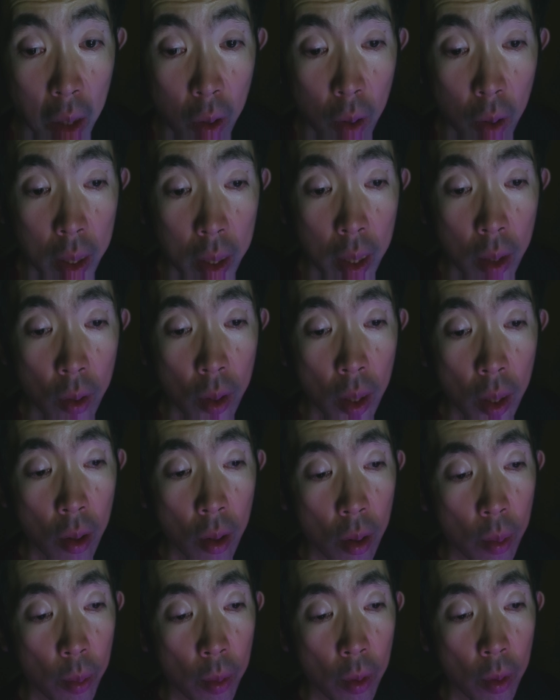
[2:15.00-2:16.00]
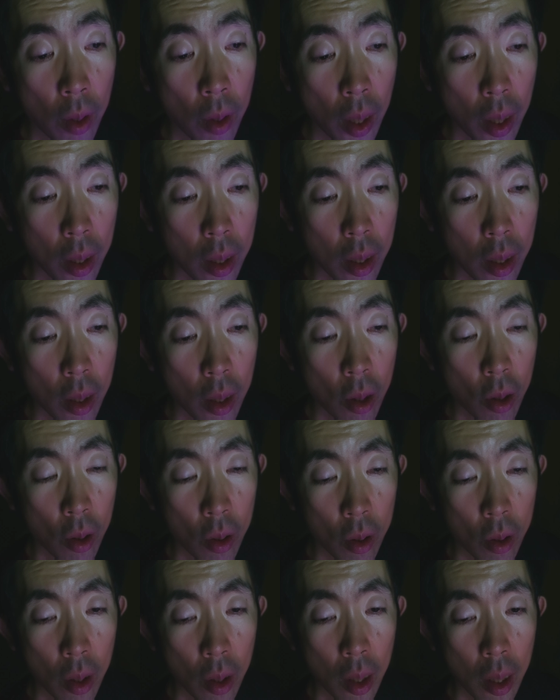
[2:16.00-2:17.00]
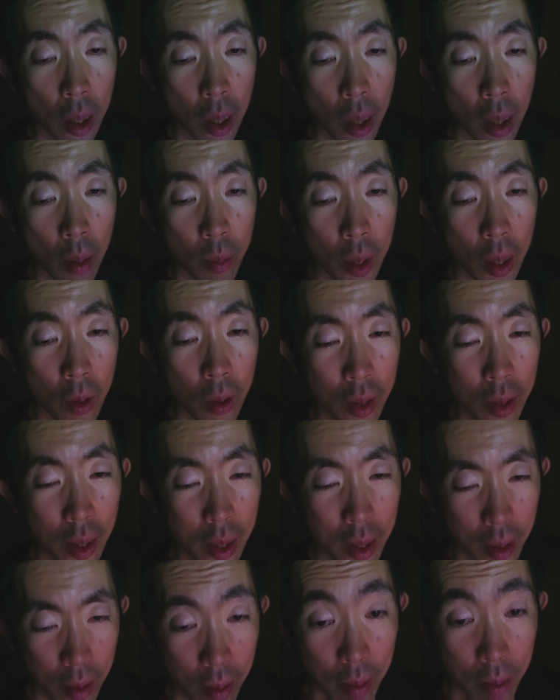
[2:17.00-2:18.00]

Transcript: はしてるけどもはっきりとそれが見えるんですよ。